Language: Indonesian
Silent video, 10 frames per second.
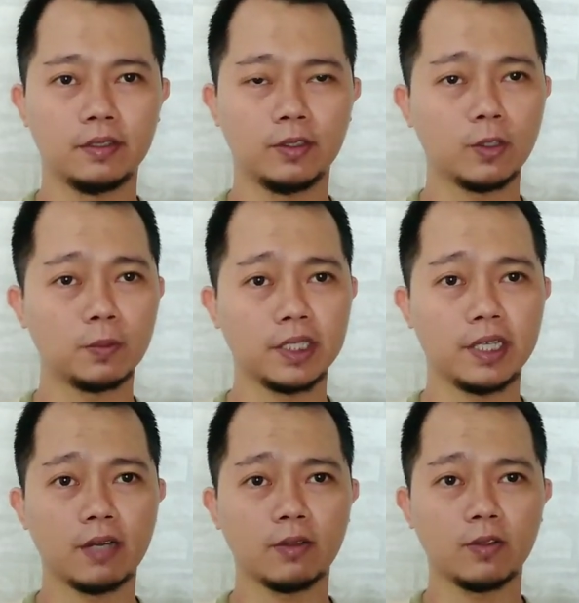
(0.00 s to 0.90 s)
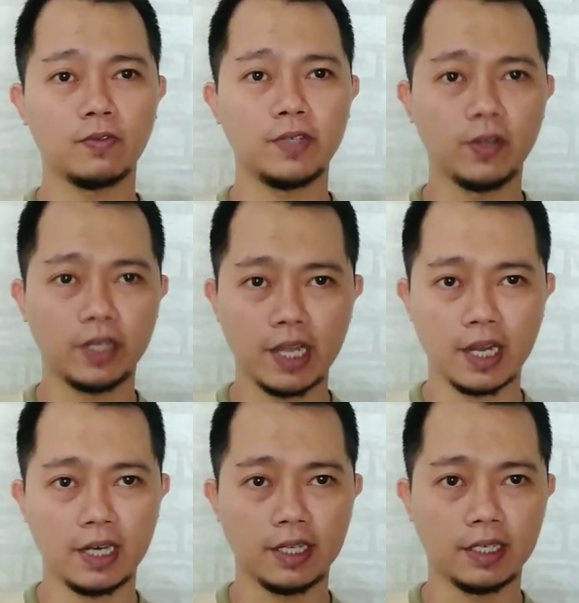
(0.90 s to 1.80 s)
Cukup sekian untuk video kita
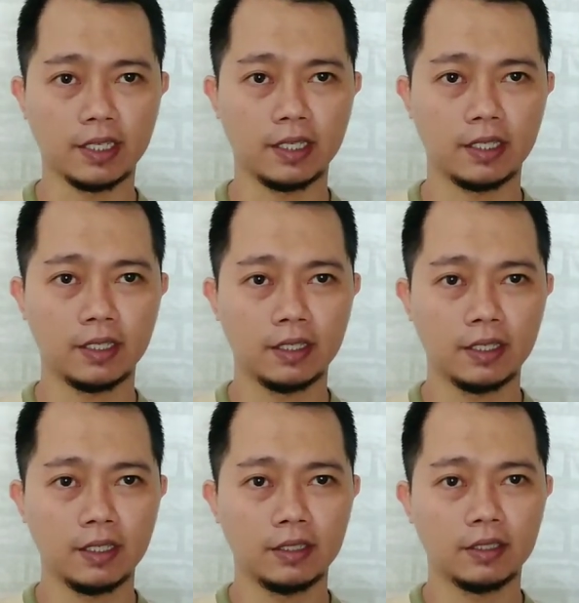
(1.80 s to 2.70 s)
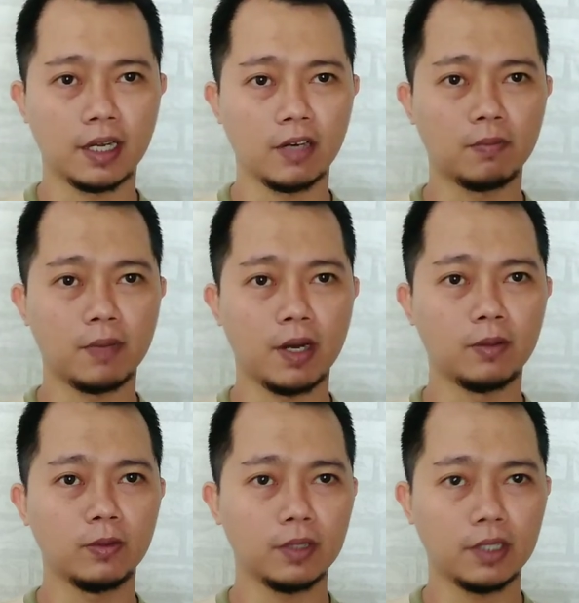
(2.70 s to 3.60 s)
kali ini. Jangan lupa
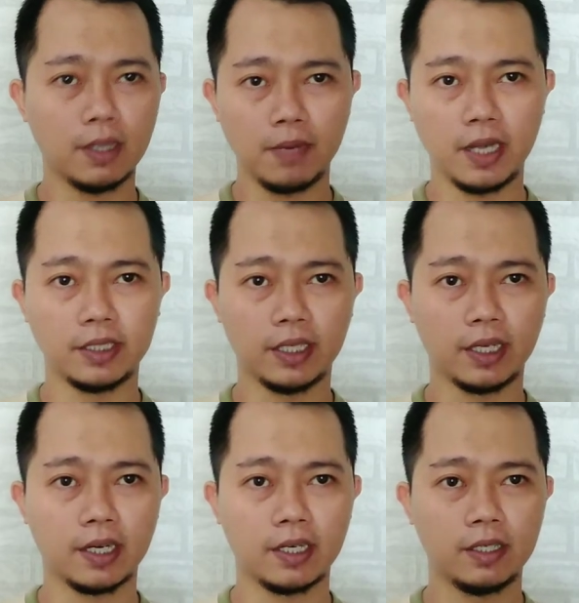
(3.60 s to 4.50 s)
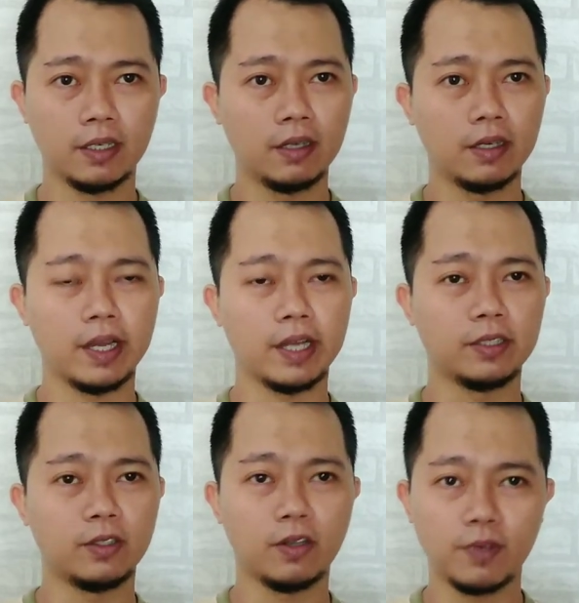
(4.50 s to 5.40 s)
untuk tetap belajar.
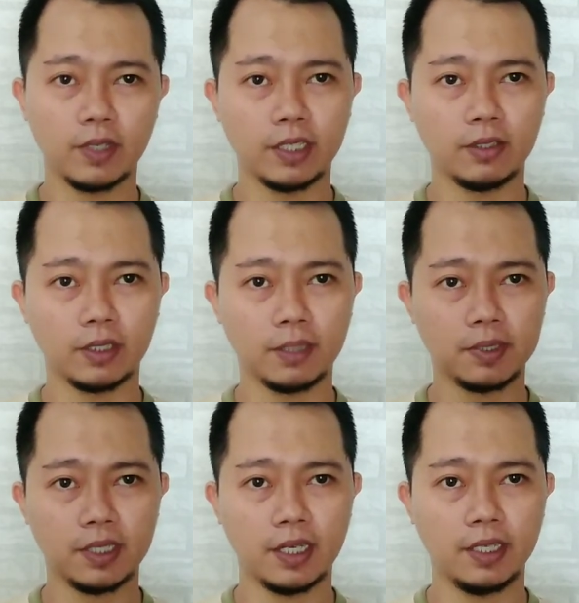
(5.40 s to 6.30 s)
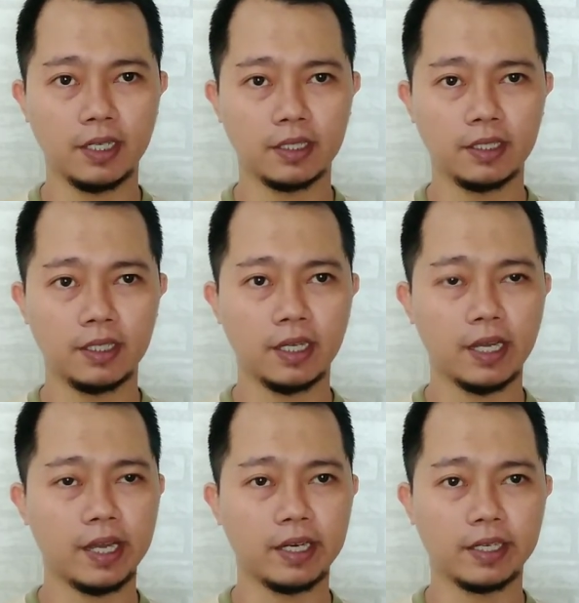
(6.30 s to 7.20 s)
And don't forget to keep studying
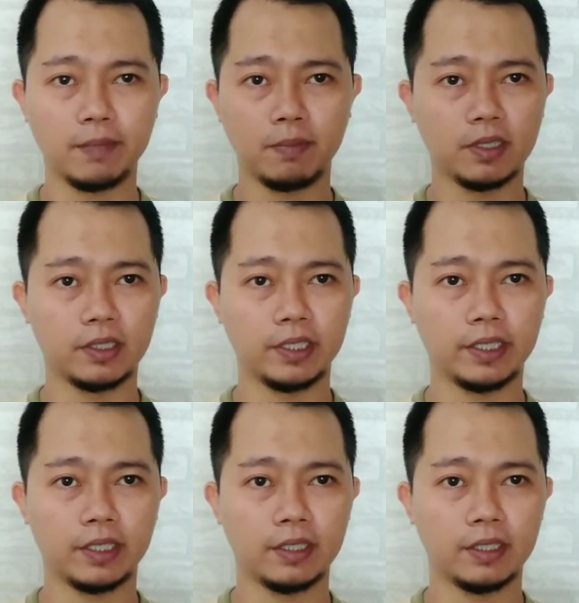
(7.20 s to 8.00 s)
and keep learning.